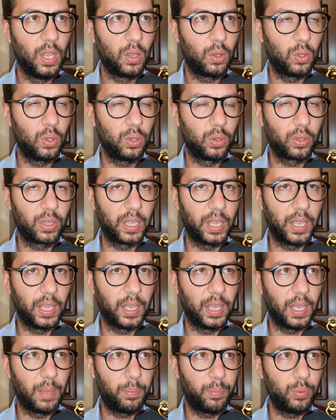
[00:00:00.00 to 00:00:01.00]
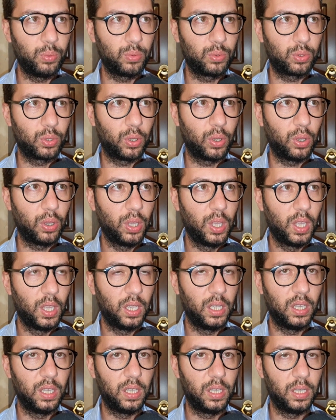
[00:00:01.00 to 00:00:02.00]
coloro che appunto
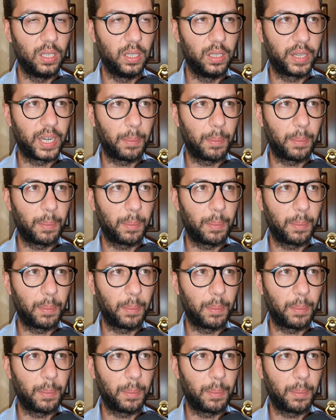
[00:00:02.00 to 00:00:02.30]
eh,